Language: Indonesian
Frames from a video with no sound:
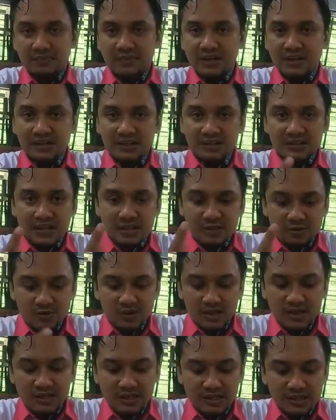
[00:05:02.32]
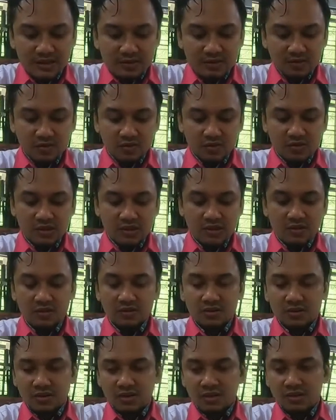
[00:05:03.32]
nanti satu ada yang untuk
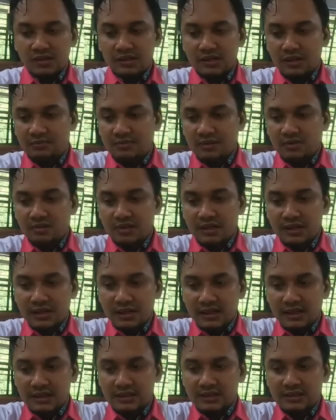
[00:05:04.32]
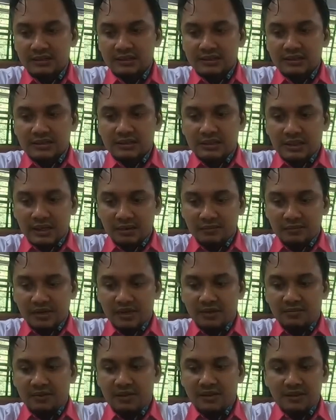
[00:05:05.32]
dikontrol tidak menggunakan apa
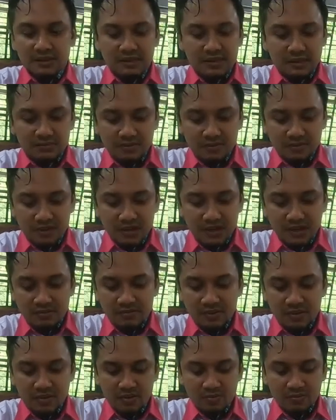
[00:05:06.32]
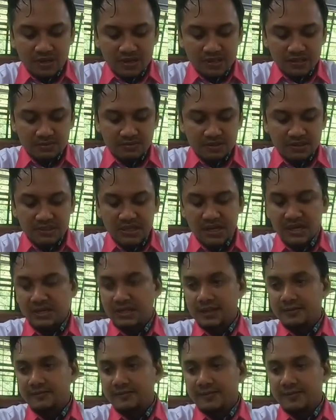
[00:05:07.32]
namanya tidak menggunakan mikroba sama sekali.